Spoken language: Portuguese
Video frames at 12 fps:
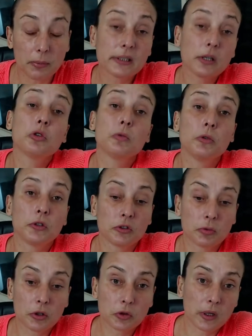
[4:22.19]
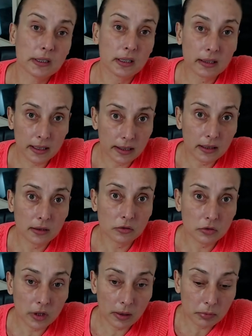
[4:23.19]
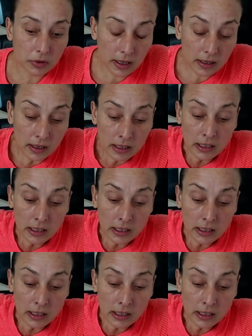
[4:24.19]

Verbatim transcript: Esse é um dos motivos pelos quais ele está aqui há tanto tempo, tá?